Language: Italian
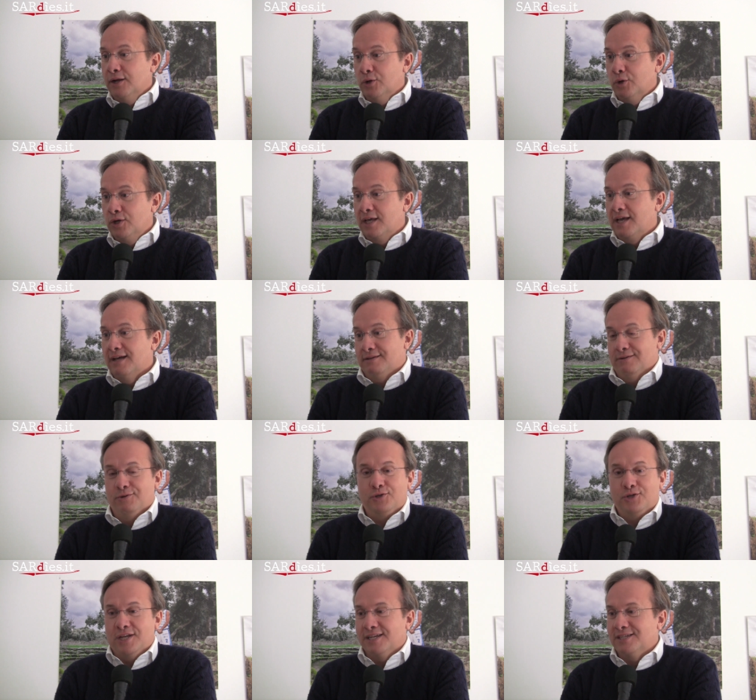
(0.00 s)
noi, noi
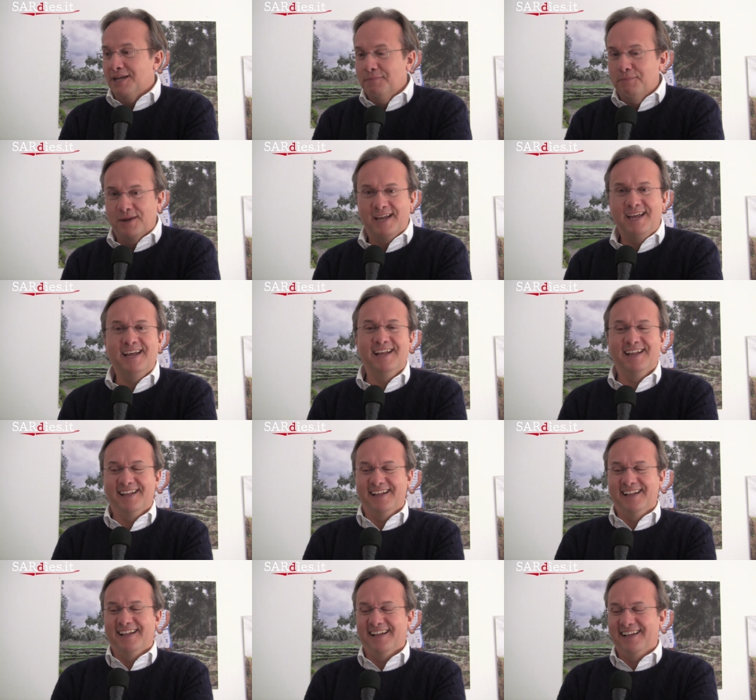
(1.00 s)
ci siamo
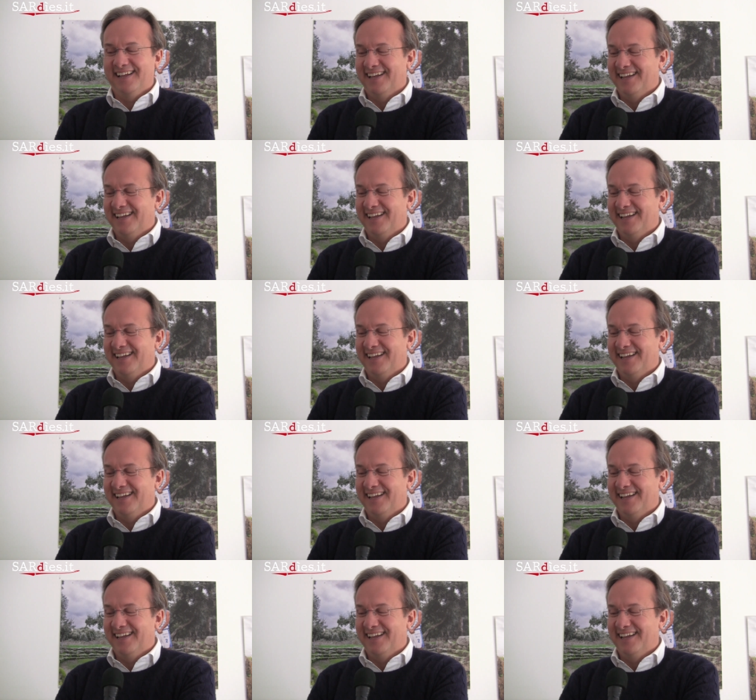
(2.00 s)
sempre.